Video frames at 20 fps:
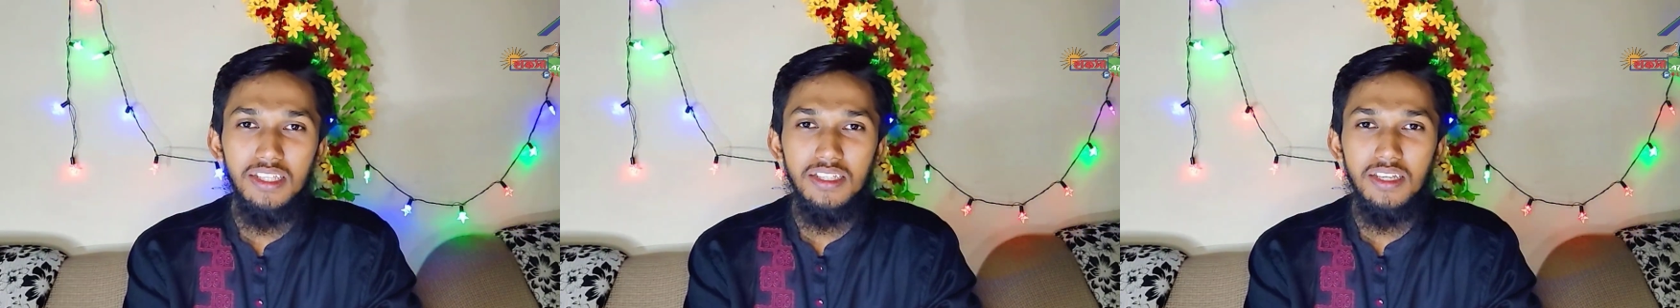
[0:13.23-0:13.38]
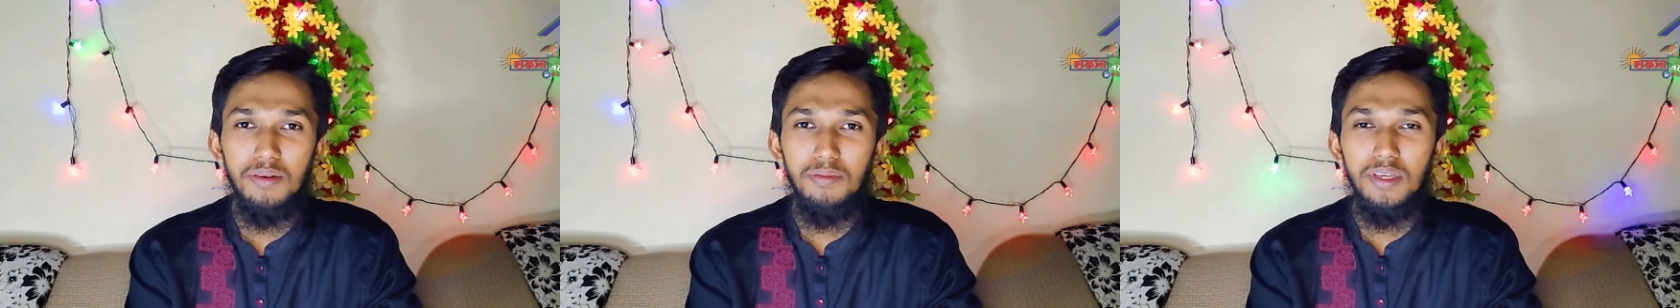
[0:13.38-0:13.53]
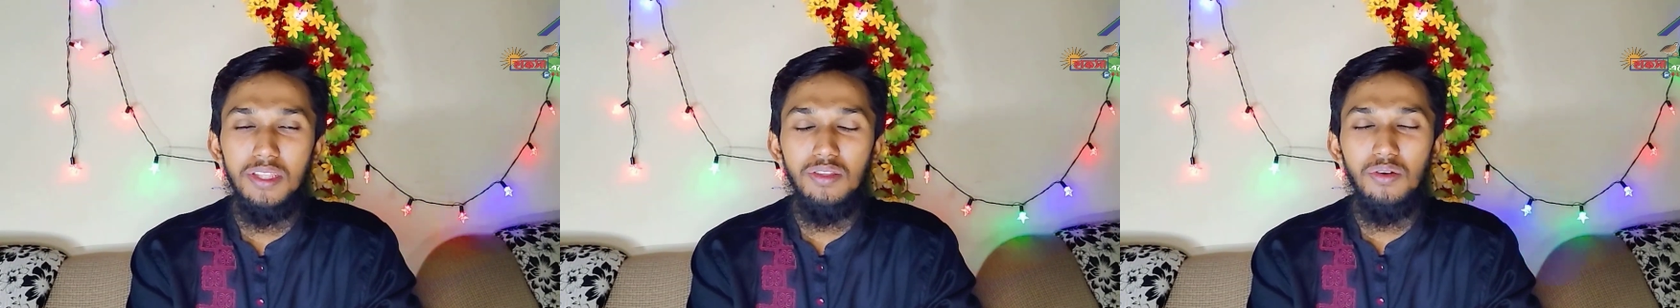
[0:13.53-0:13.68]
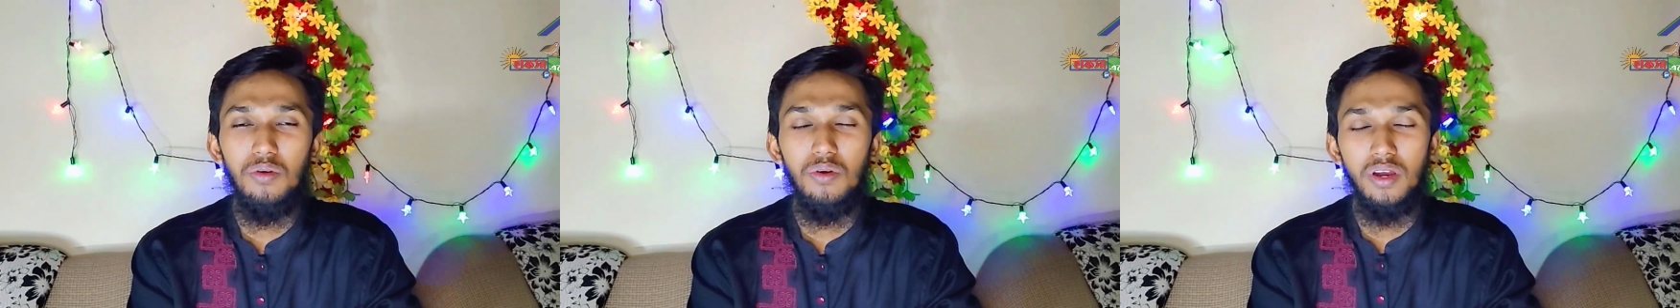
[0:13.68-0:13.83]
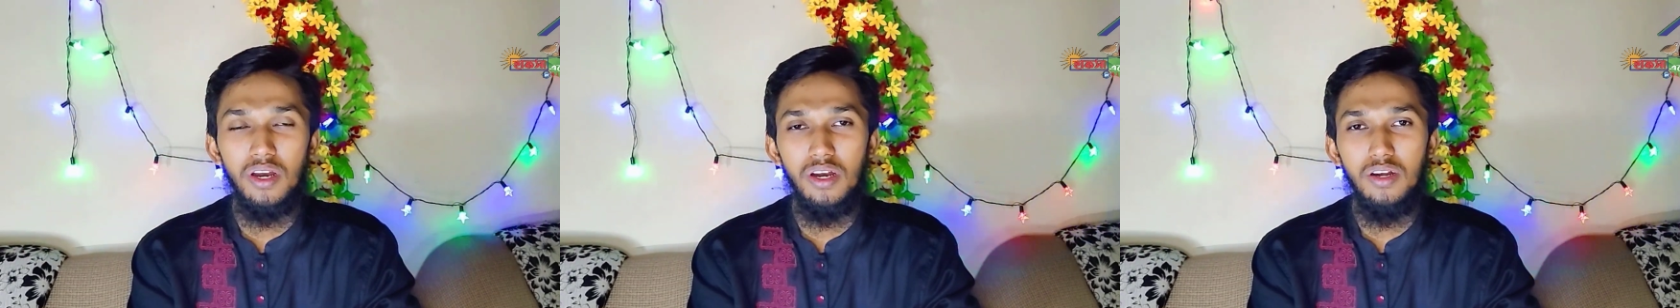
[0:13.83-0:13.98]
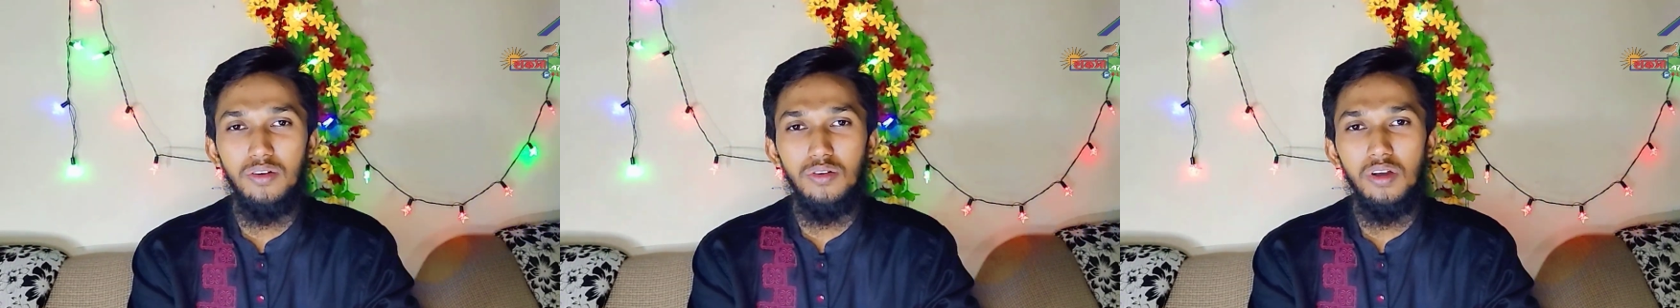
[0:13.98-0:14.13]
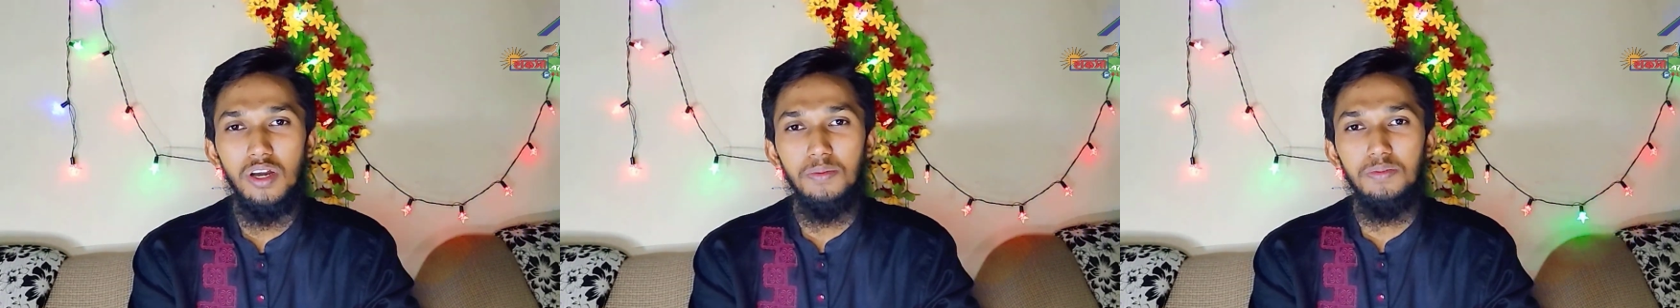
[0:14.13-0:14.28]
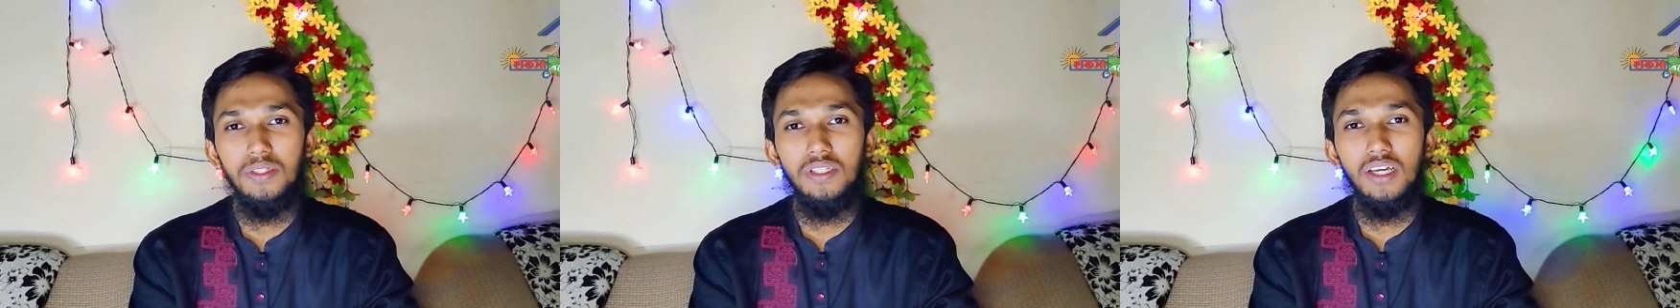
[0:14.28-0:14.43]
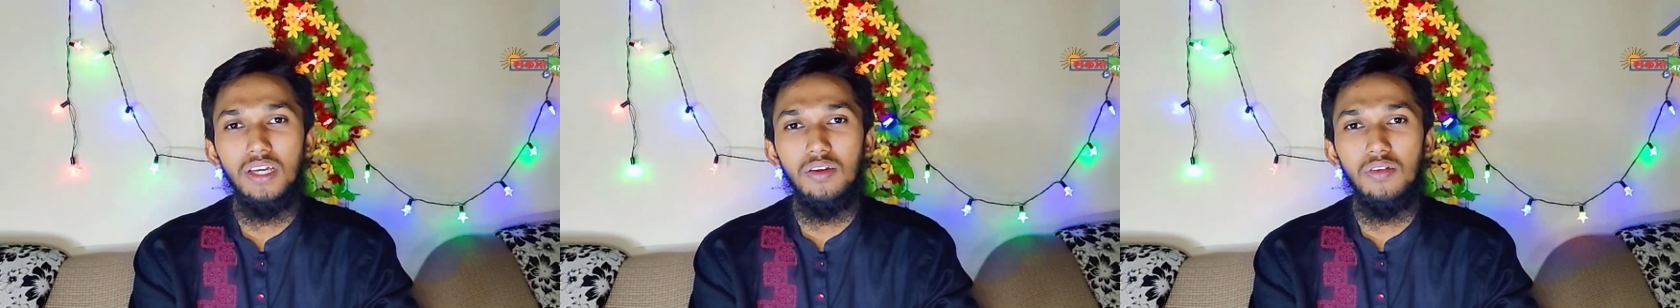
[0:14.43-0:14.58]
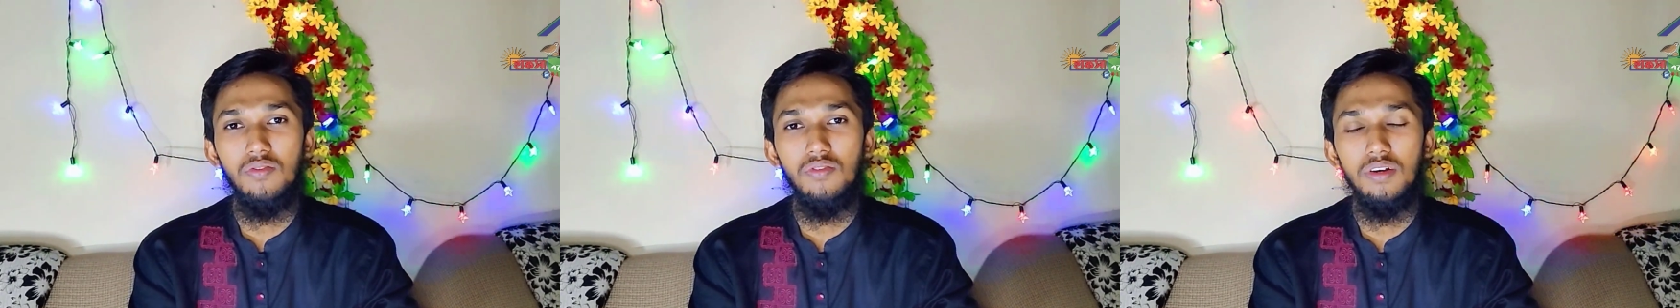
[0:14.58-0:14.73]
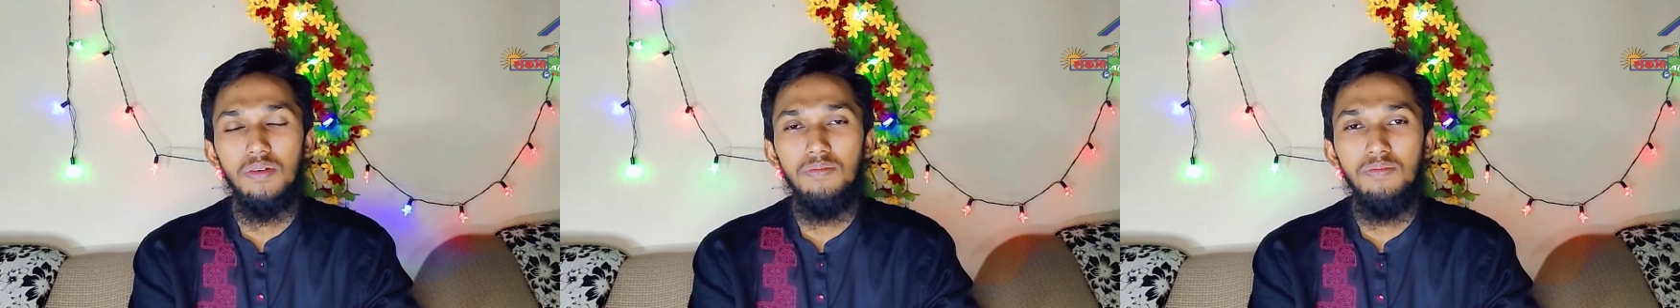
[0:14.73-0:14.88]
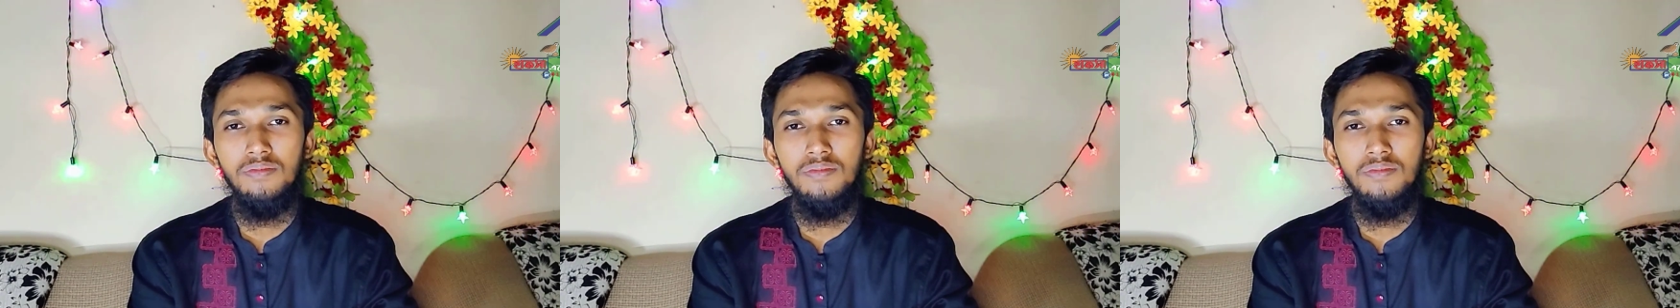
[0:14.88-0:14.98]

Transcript: সাবিত অনার্টো হাফসা গ্রোফার্ম